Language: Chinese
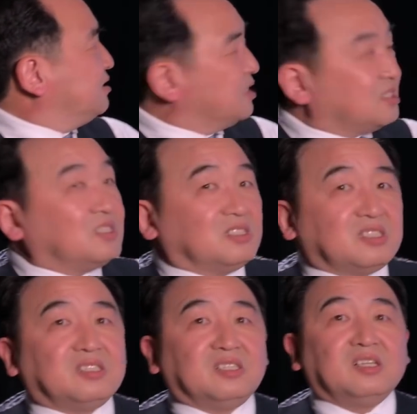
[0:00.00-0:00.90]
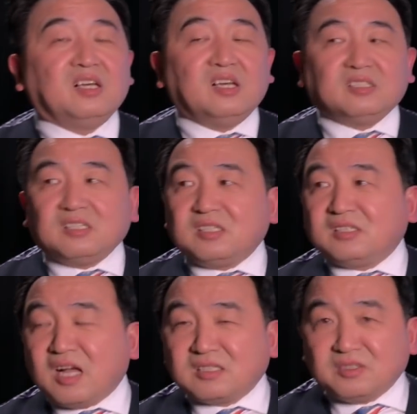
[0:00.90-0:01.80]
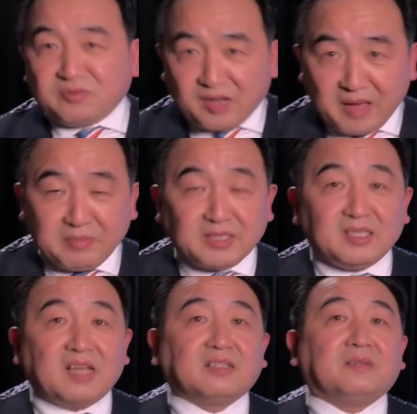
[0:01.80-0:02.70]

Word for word: 这是是，这是当时弗莱明讲